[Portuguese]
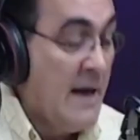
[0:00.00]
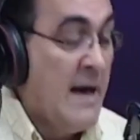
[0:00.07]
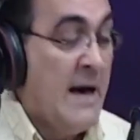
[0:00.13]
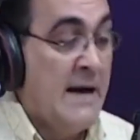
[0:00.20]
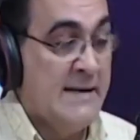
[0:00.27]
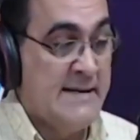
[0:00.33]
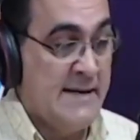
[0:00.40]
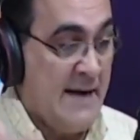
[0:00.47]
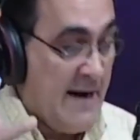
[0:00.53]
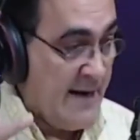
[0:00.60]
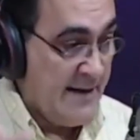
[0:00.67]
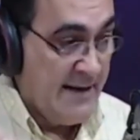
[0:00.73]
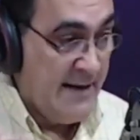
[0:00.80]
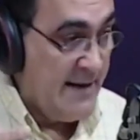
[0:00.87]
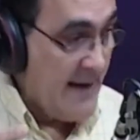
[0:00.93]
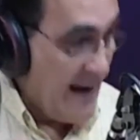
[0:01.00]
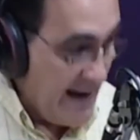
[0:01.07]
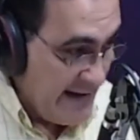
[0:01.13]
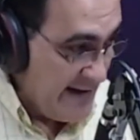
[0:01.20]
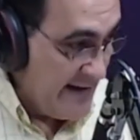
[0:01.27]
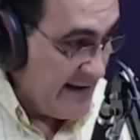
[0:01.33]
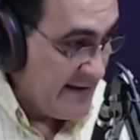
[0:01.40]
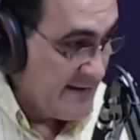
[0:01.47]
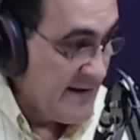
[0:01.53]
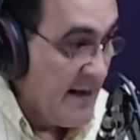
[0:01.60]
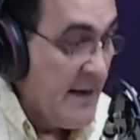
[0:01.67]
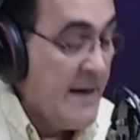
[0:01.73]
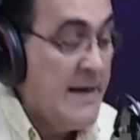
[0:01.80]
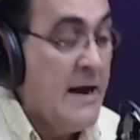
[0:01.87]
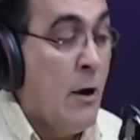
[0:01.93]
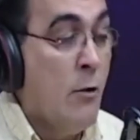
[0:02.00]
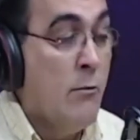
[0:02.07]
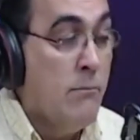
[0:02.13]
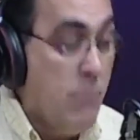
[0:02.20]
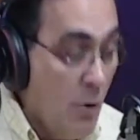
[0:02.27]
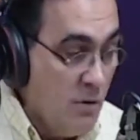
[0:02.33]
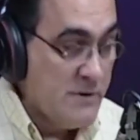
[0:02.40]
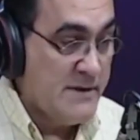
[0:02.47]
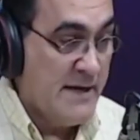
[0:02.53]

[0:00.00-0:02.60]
às carteiradas e ao bom